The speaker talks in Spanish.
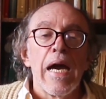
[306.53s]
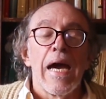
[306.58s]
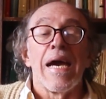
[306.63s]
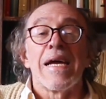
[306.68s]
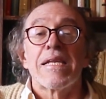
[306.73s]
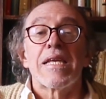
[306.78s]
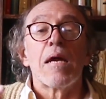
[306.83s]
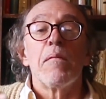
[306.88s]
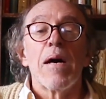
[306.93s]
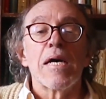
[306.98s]

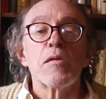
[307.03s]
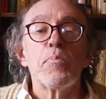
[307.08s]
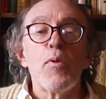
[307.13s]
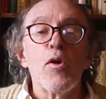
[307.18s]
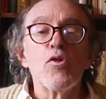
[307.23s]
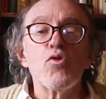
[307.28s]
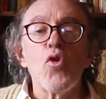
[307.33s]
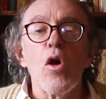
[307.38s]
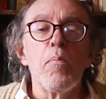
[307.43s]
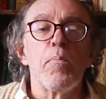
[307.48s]
Entre más
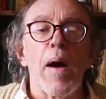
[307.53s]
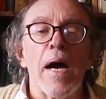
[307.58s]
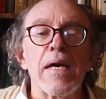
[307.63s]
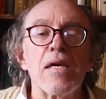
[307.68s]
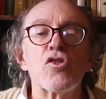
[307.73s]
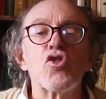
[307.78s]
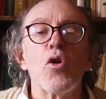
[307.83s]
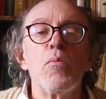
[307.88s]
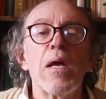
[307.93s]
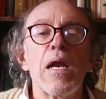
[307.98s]
pronto el
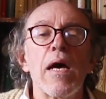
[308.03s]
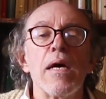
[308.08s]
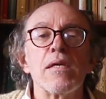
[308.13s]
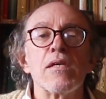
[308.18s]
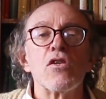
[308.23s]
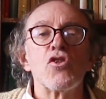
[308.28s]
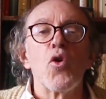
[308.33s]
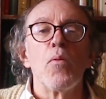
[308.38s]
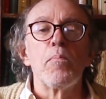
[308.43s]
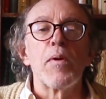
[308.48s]
país tome la
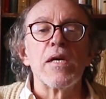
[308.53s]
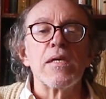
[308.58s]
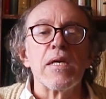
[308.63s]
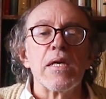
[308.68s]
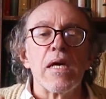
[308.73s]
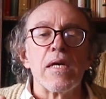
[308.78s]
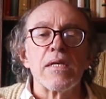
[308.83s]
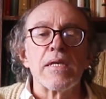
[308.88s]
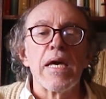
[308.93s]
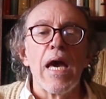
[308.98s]
decisión
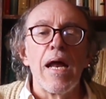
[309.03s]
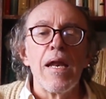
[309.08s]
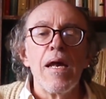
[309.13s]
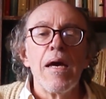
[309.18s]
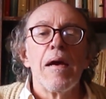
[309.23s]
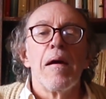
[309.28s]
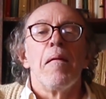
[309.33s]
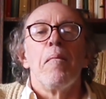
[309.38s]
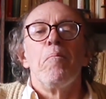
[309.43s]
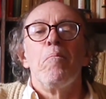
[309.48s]
presidencial,
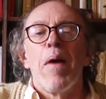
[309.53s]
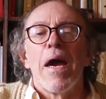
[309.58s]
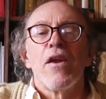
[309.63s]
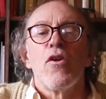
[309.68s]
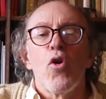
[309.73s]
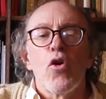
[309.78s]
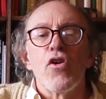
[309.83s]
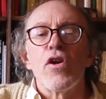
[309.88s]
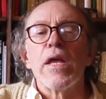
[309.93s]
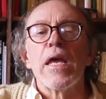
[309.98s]

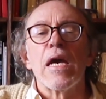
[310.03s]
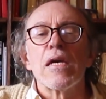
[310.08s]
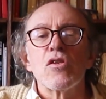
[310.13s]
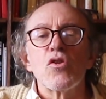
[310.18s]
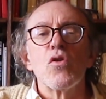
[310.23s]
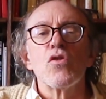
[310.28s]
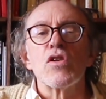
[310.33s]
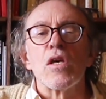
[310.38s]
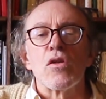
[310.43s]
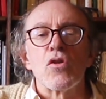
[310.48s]
menos
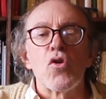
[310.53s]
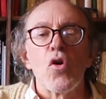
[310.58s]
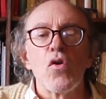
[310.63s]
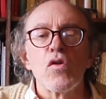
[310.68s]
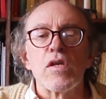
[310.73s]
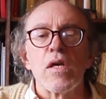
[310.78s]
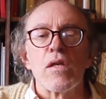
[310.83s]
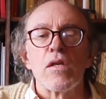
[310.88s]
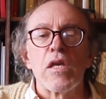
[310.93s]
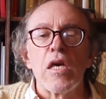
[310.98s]
riesgos en
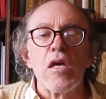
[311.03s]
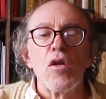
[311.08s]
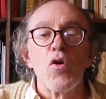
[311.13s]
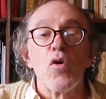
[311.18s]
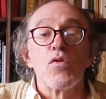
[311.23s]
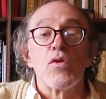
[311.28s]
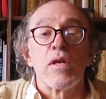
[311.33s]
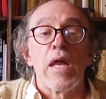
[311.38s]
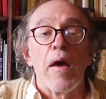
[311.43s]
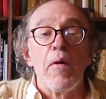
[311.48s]
todo
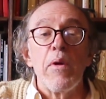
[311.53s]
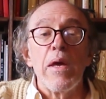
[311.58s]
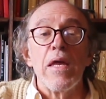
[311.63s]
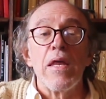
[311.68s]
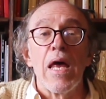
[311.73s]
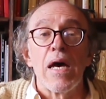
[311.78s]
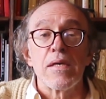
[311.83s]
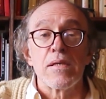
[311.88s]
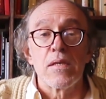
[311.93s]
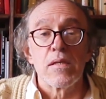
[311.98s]
sentido de
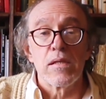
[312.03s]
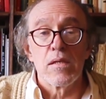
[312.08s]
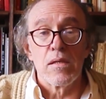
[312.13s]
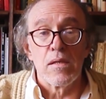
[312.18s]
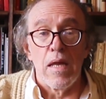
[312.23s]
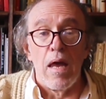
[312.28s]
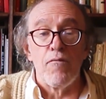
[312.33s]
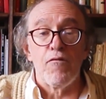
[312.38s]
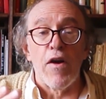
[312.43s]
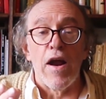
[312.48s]
vidas,
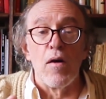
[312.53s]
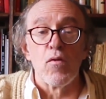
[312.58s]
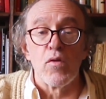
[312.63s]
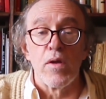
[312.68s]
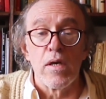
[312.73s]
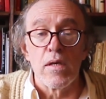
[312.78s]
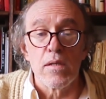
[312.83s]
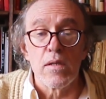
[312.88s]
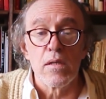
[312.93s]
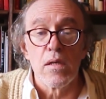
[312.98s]
de
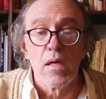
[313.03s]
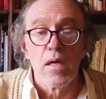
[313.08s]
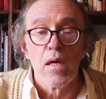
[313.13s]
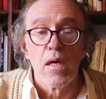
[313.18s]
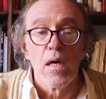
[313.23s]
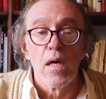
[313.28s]
fraudes.